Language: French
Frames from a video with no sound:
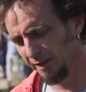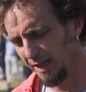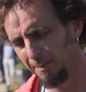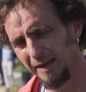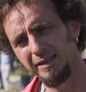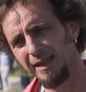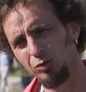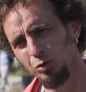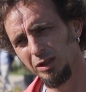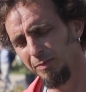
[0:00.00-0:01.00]
il y a plein de
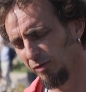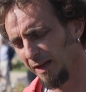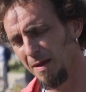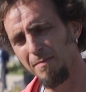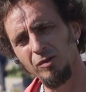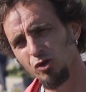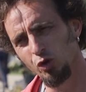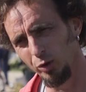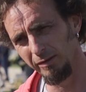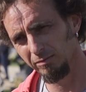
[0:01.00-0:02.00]
cactus qui pourraient même
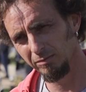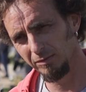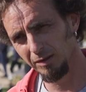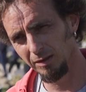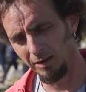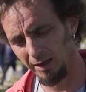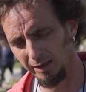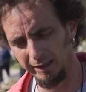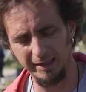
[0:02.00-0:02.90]
geler. Hein. les